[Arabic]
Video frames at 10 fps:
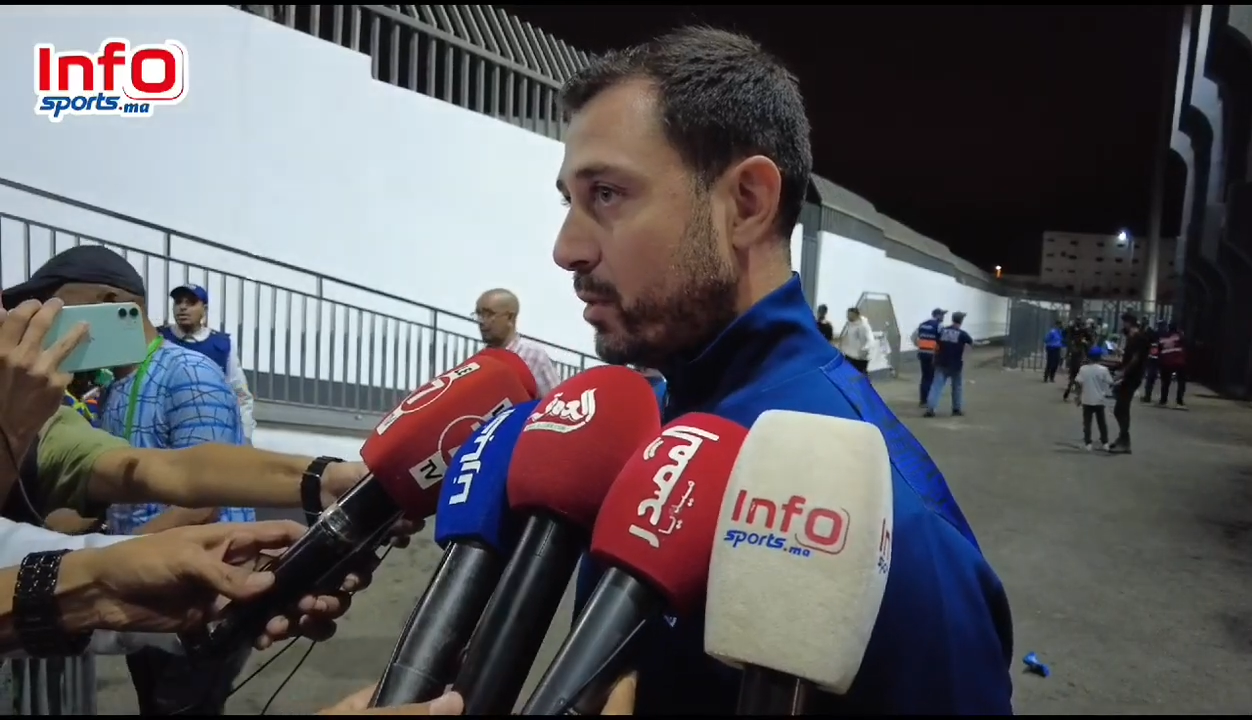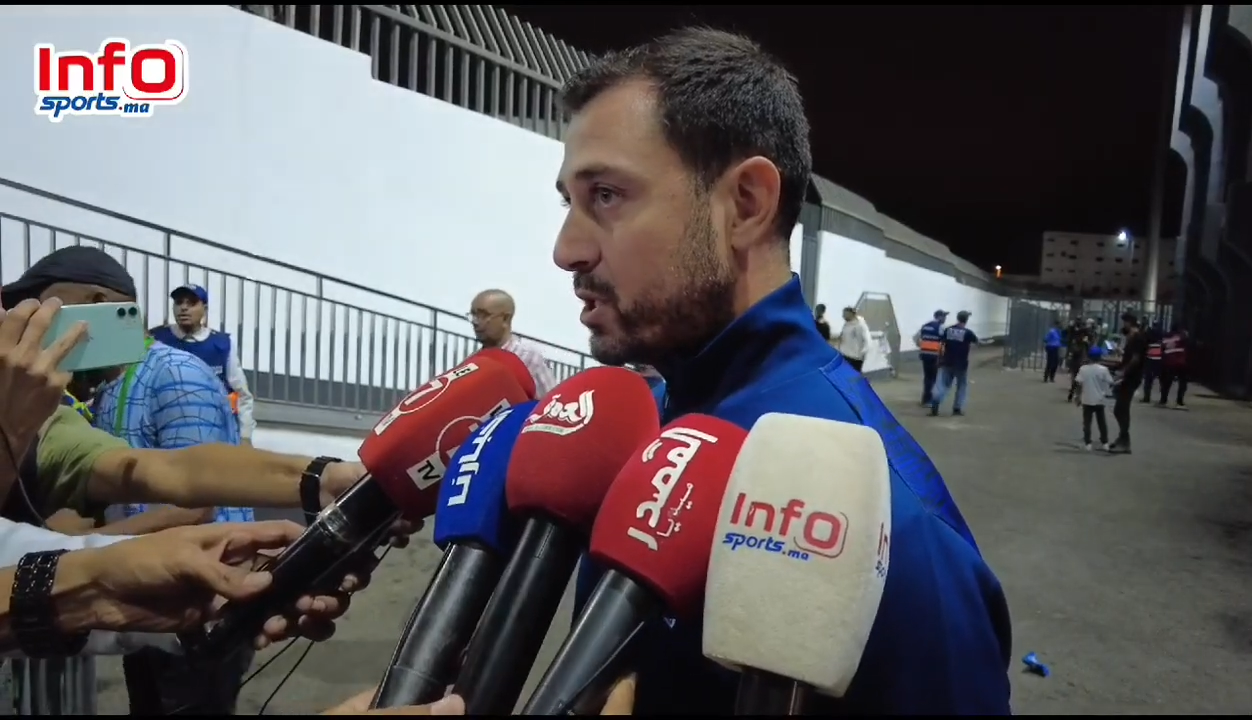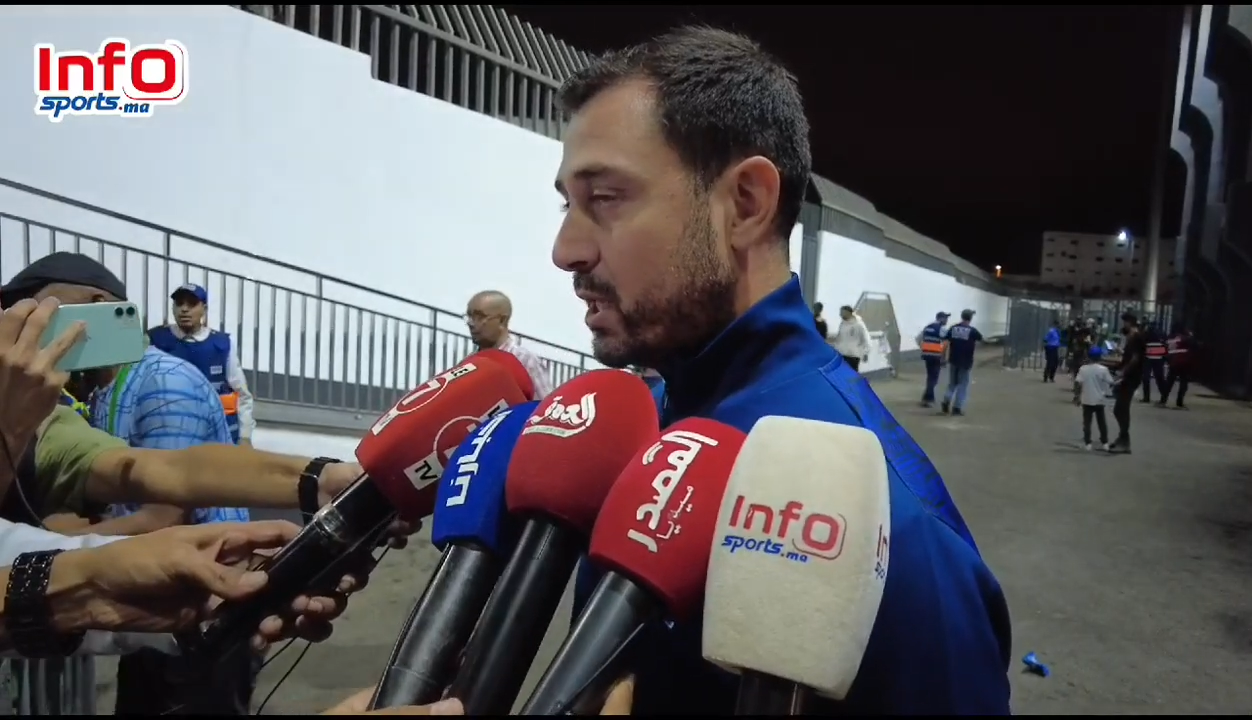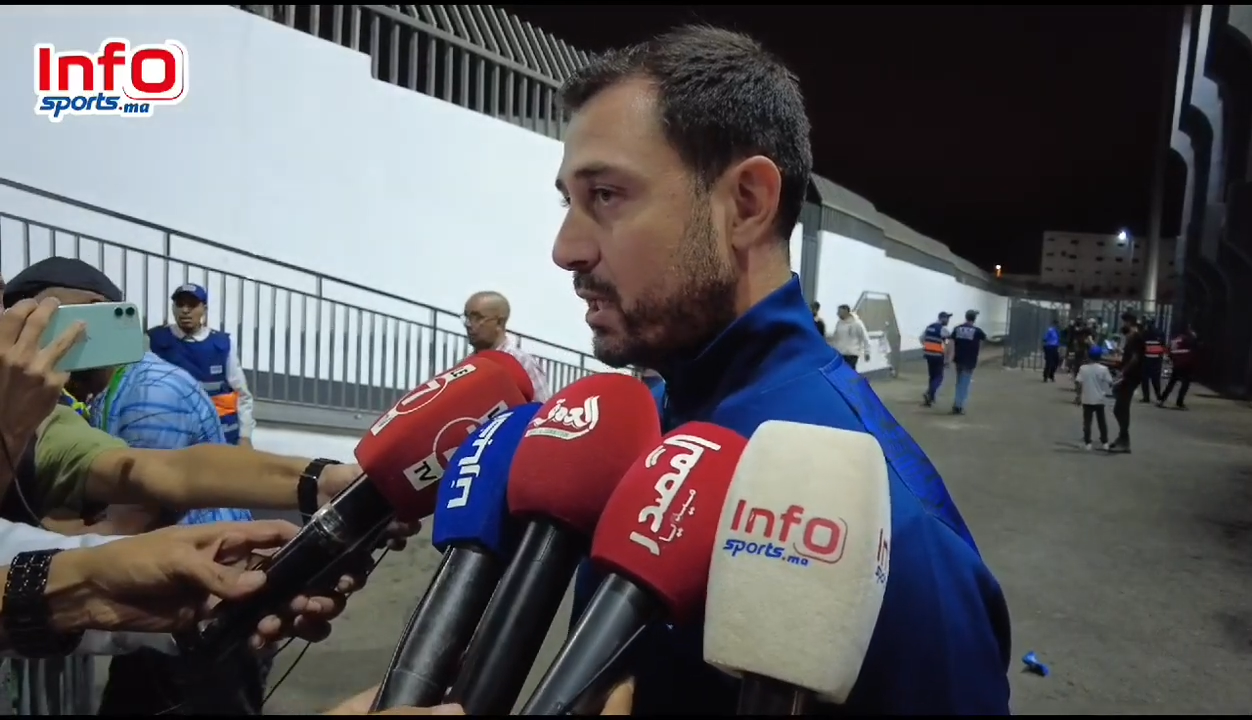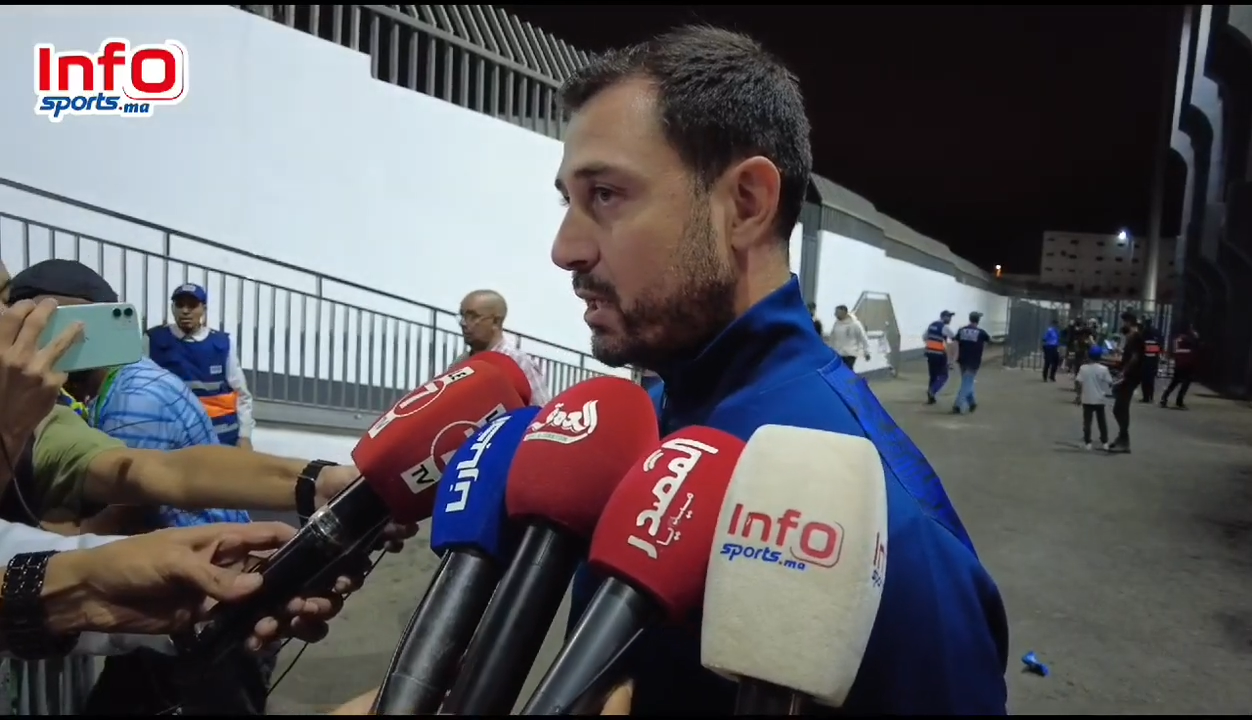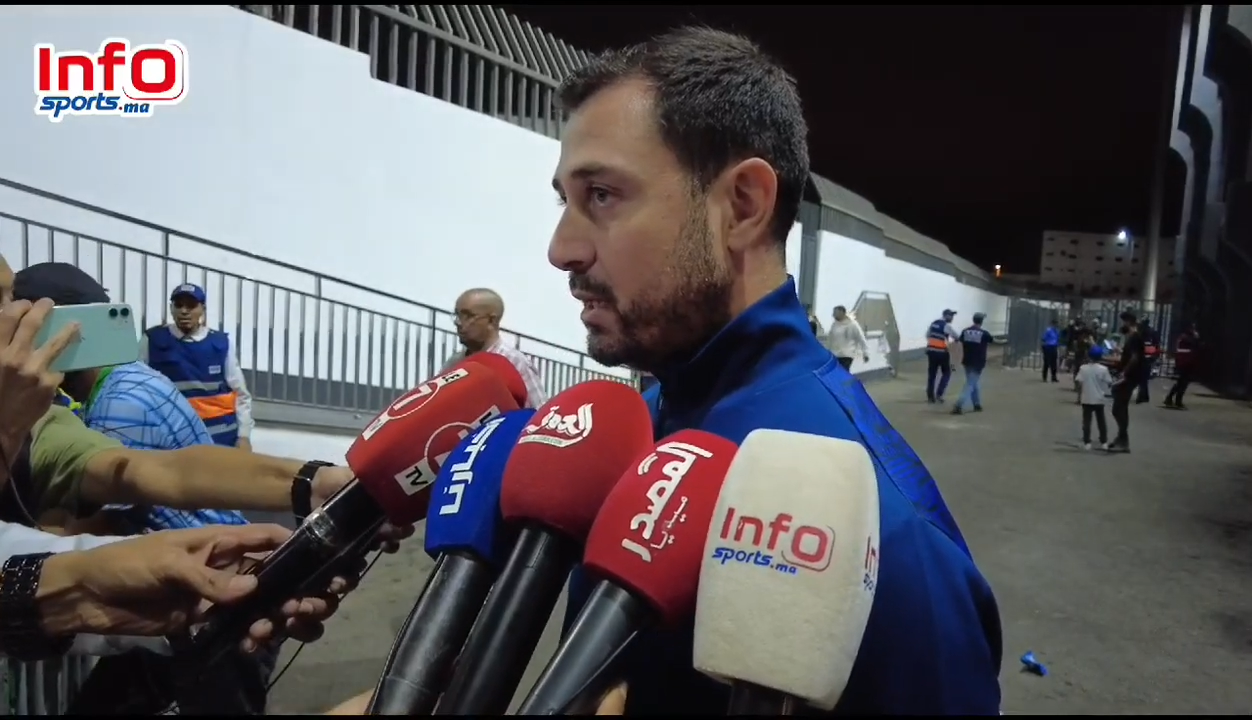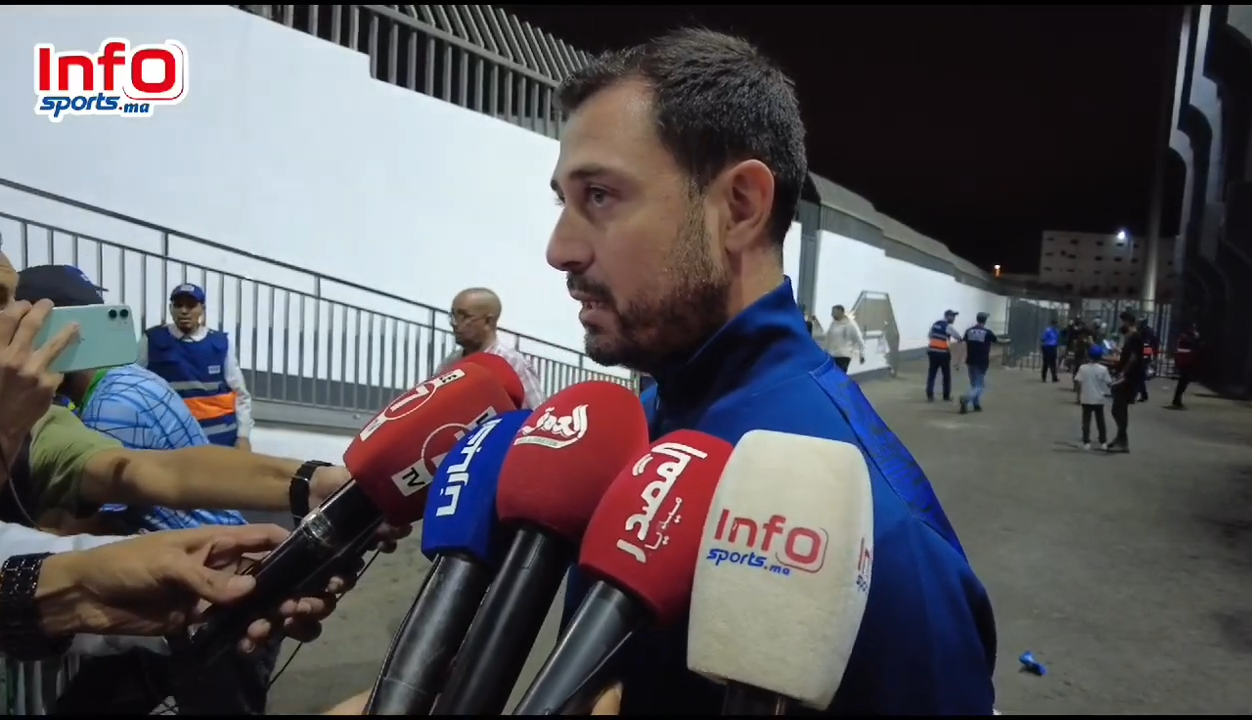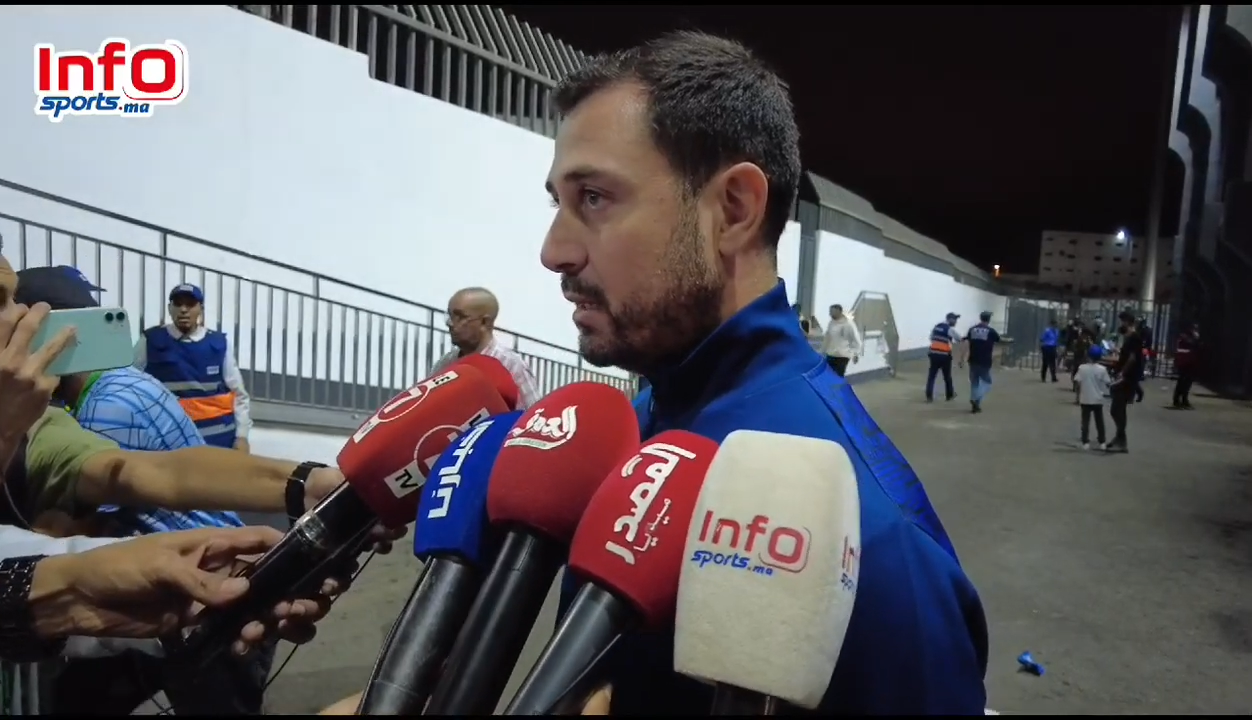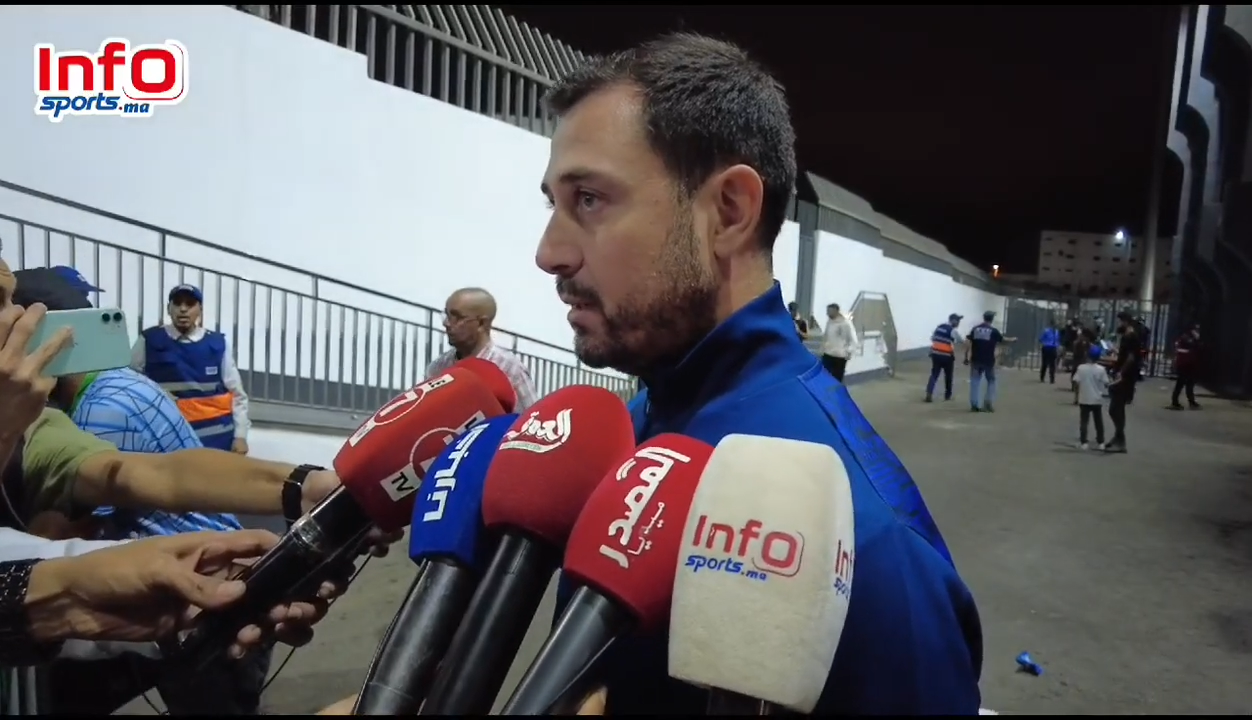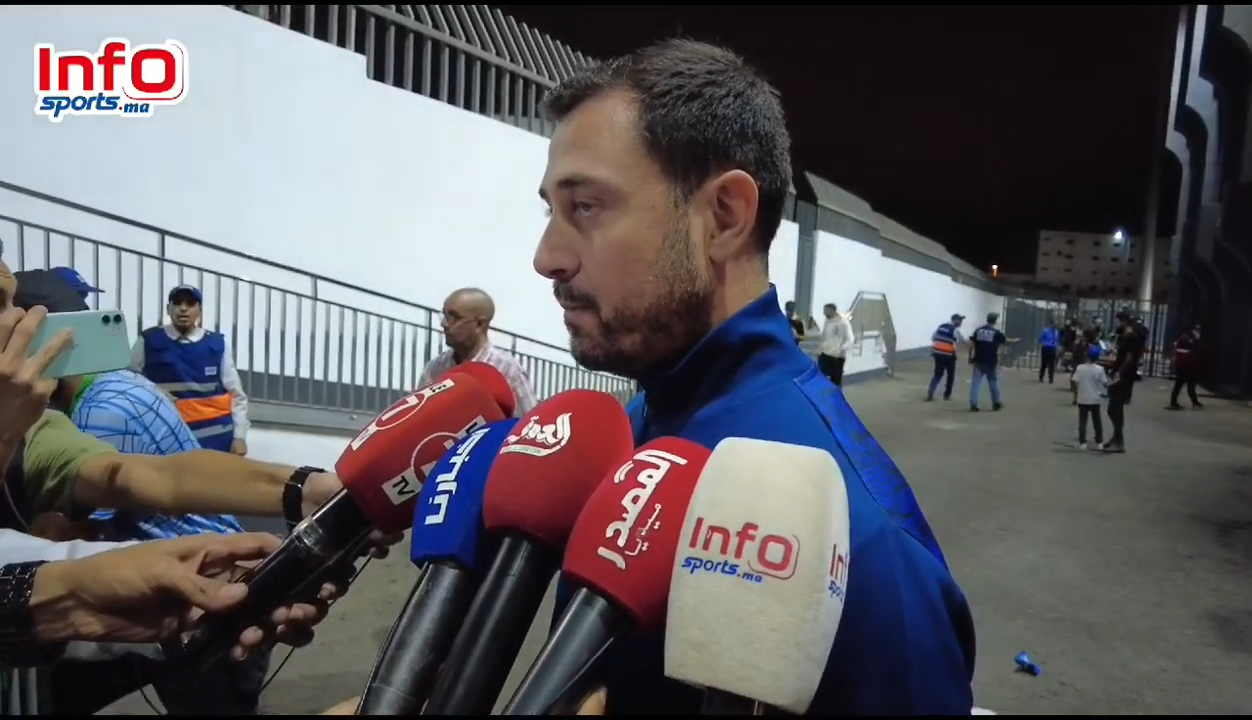
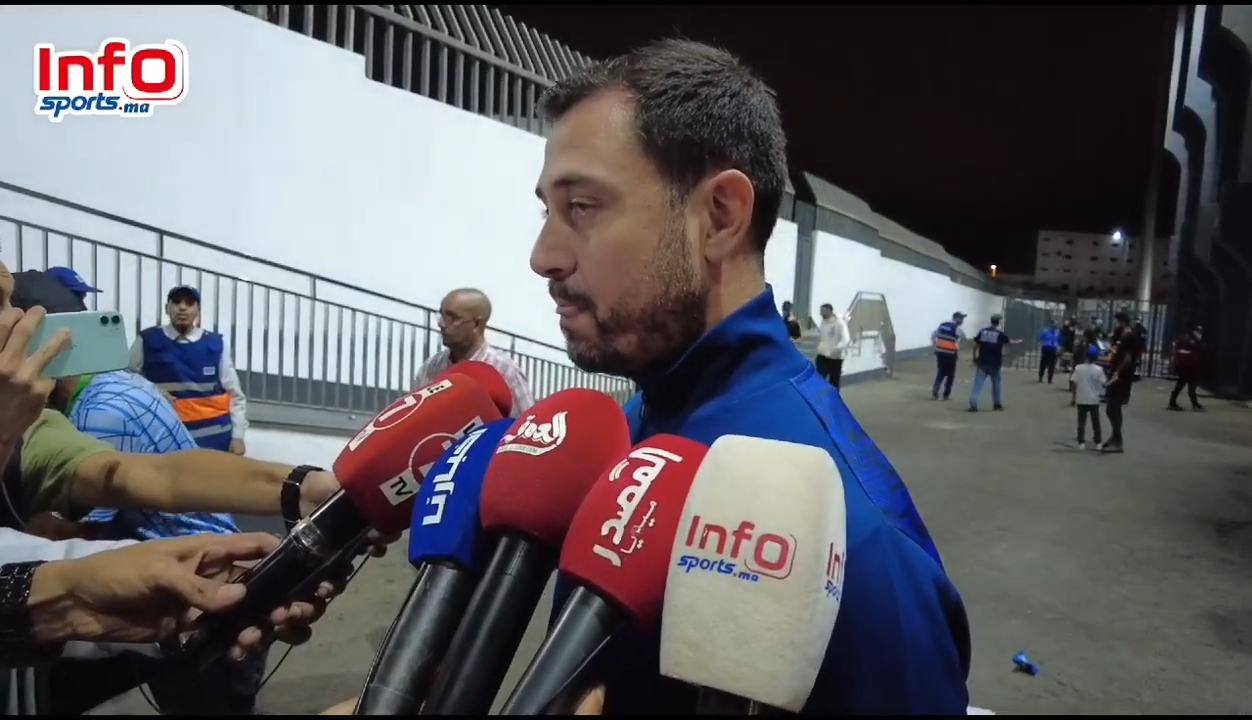رجعنا